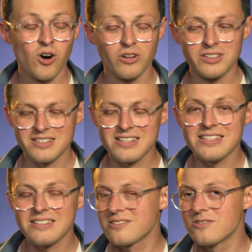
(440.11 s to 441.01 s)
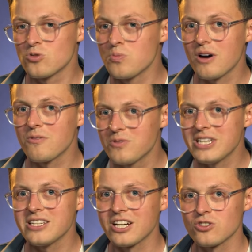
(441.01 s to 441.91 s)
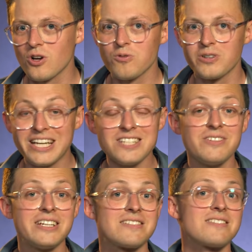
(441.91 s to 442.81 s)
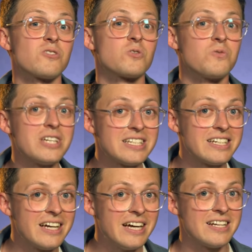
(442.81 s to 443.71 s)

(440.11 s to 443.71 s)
Und es ist ein super wichtiger Stoff und deswegen ist es auch so wichtig,